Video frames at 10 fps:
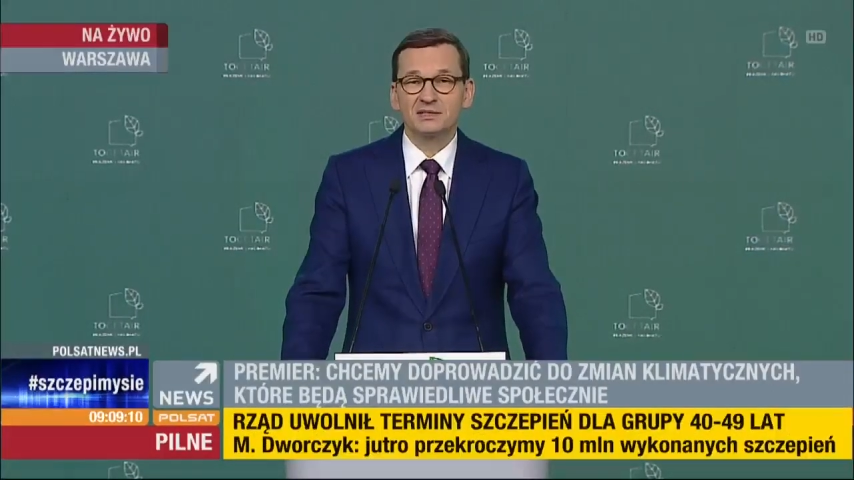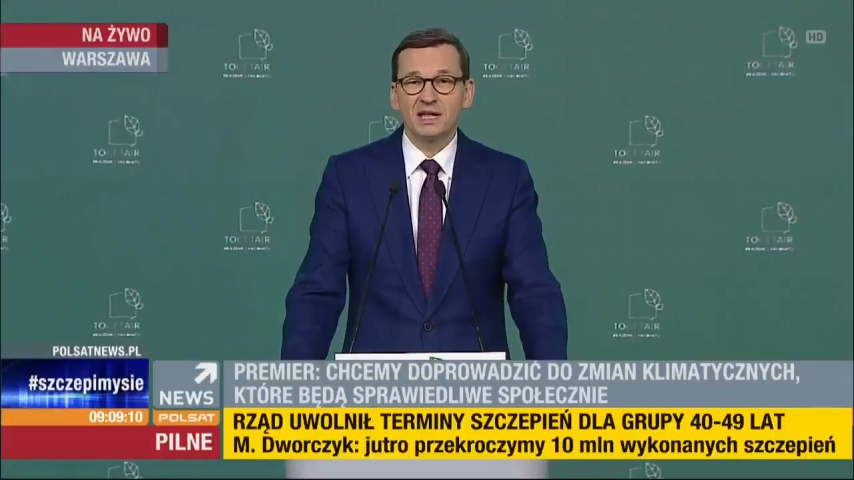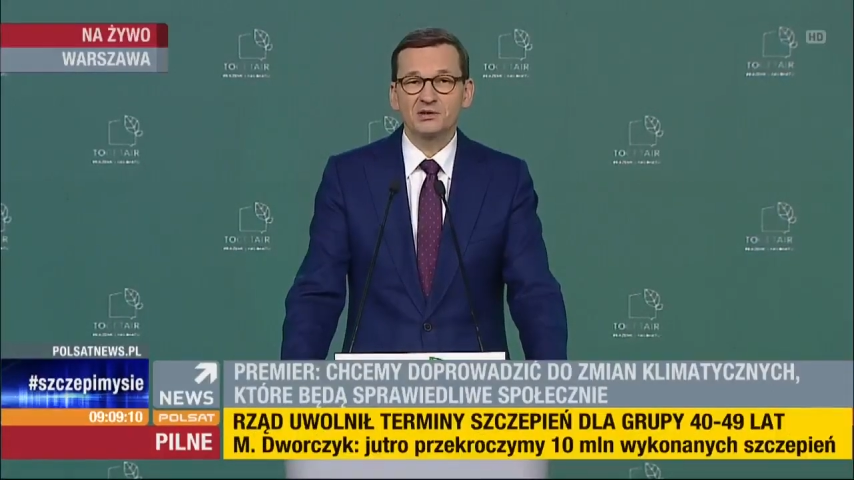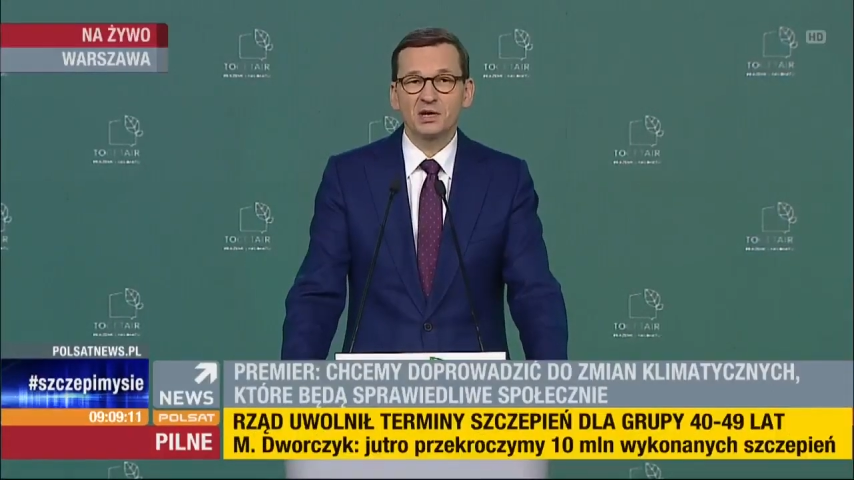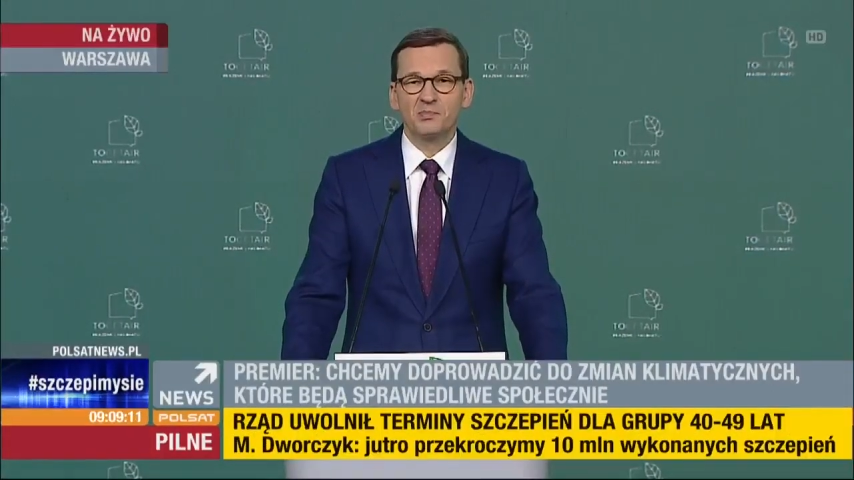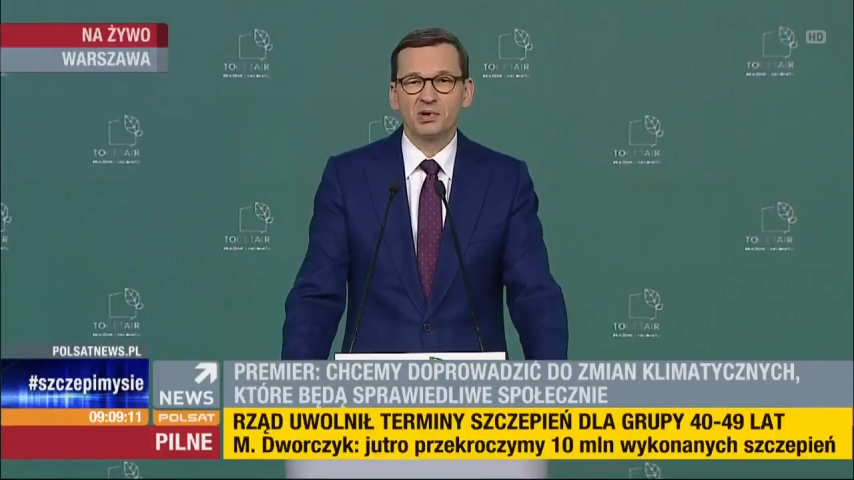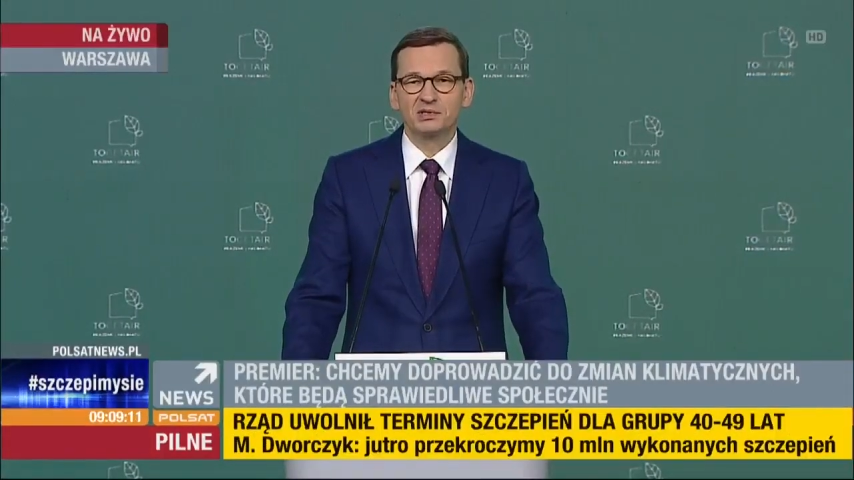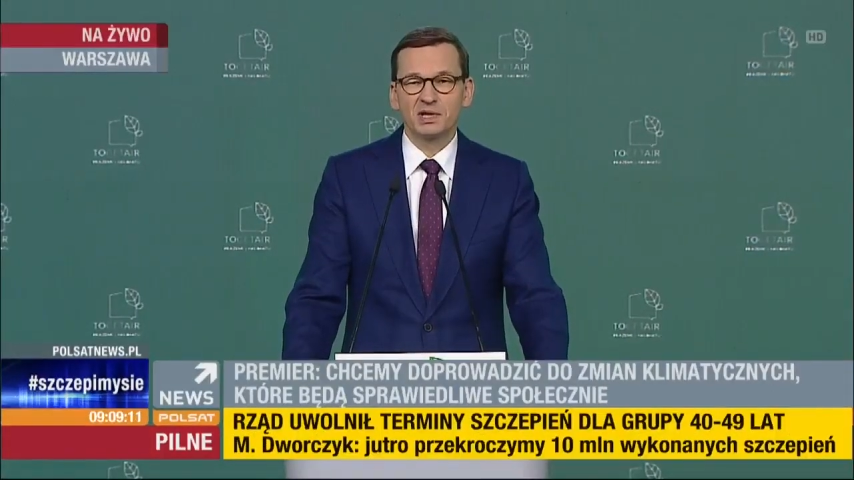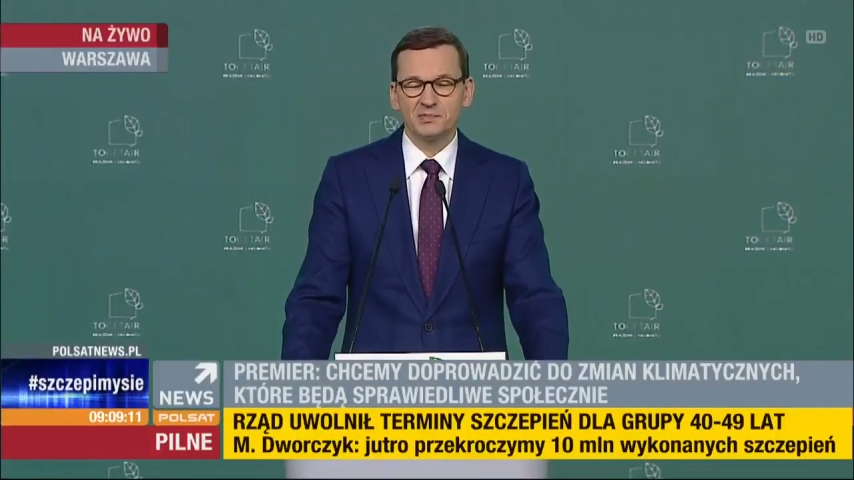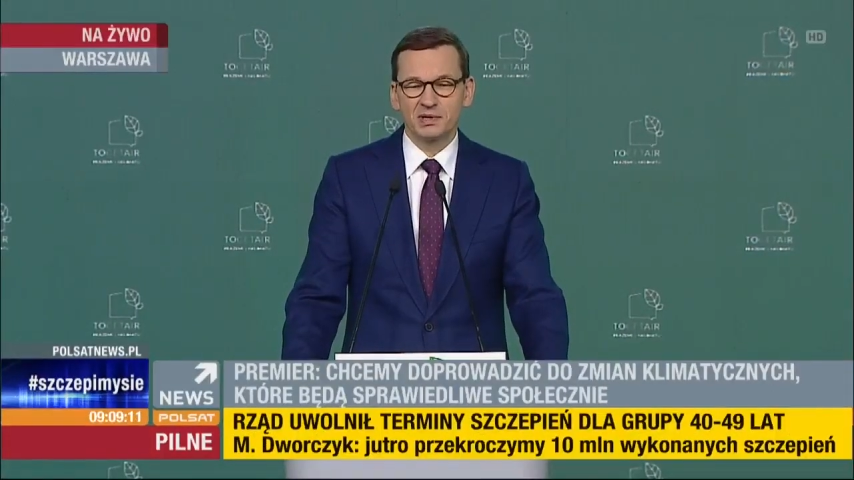z naszej
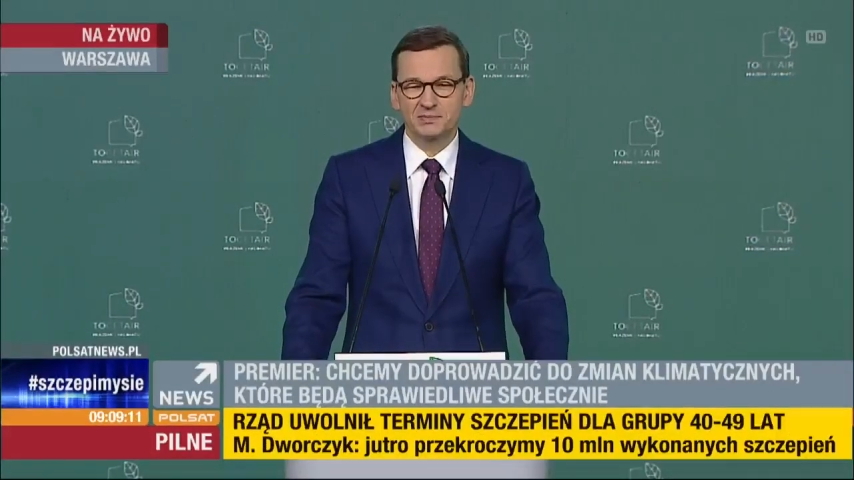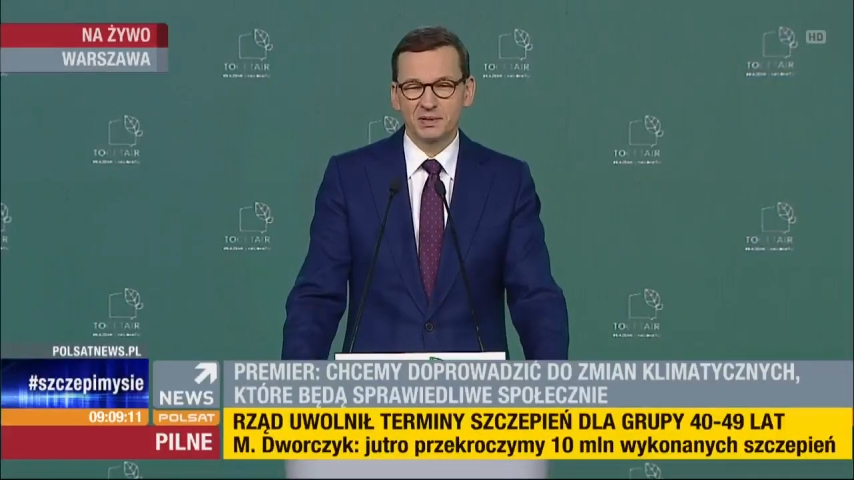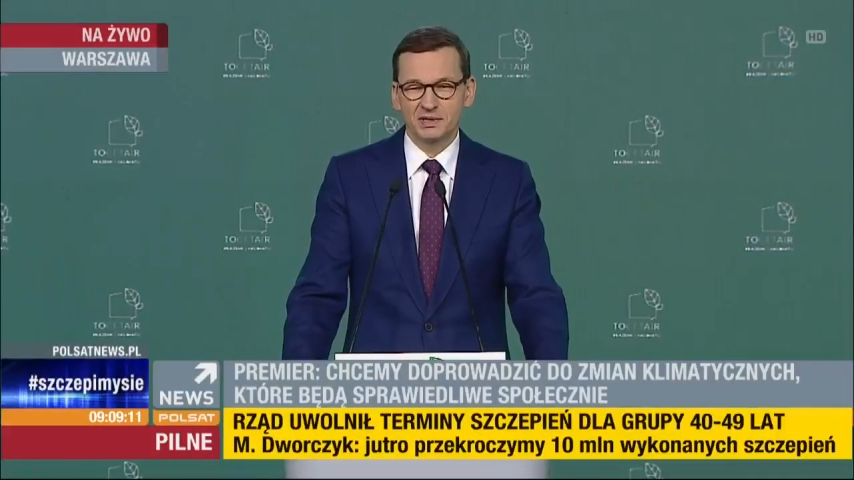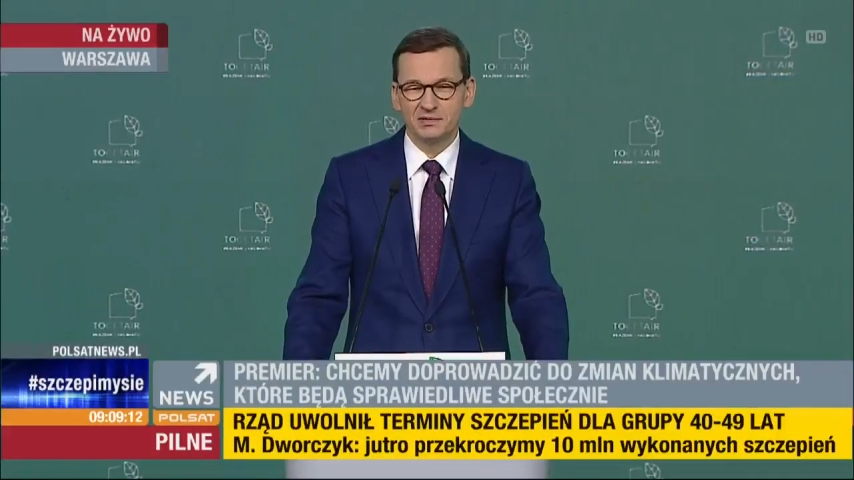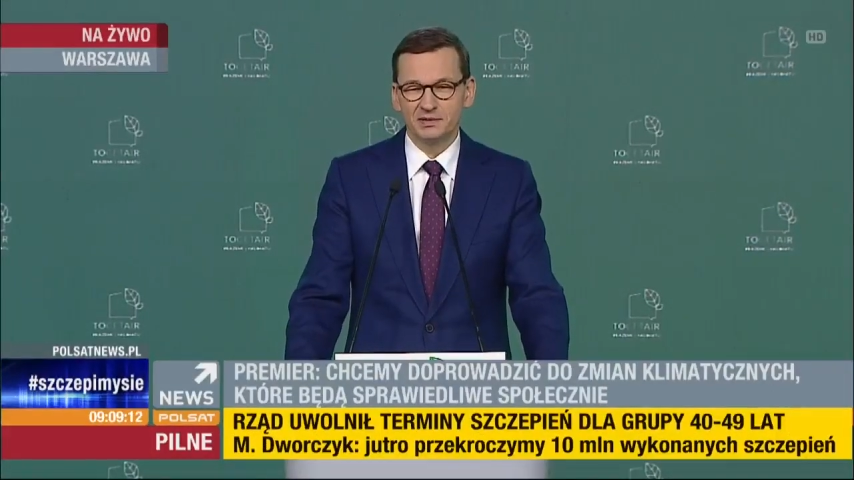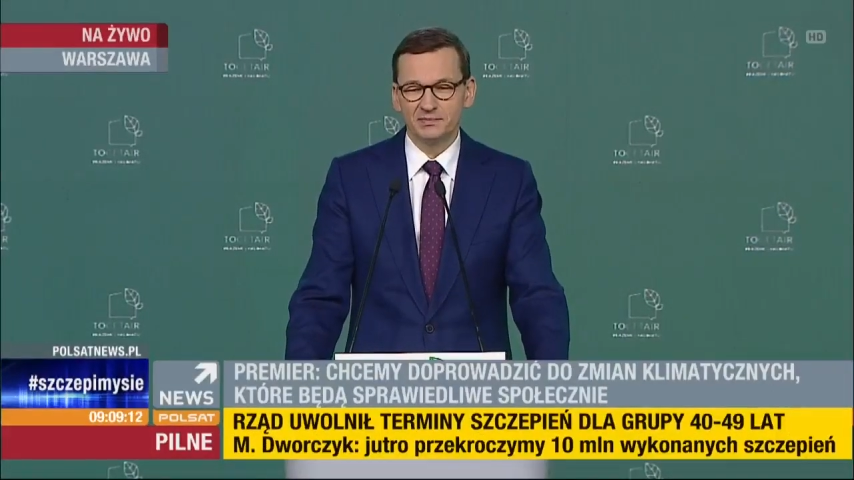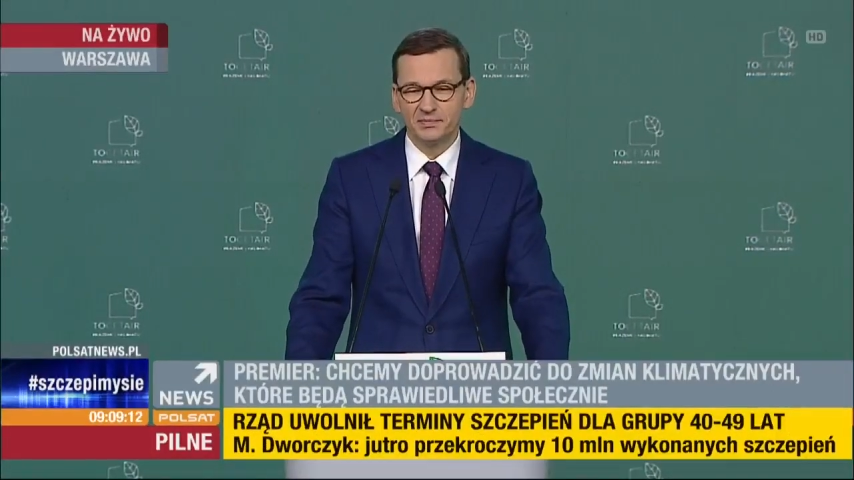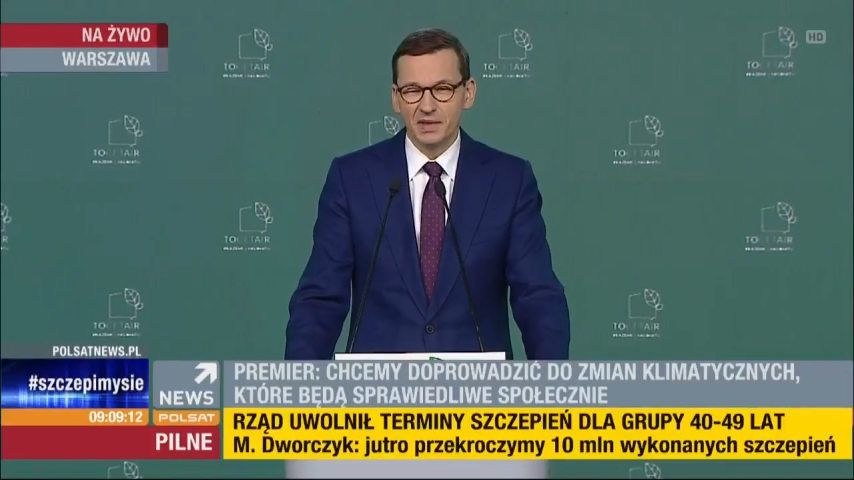polskiej perspektywy?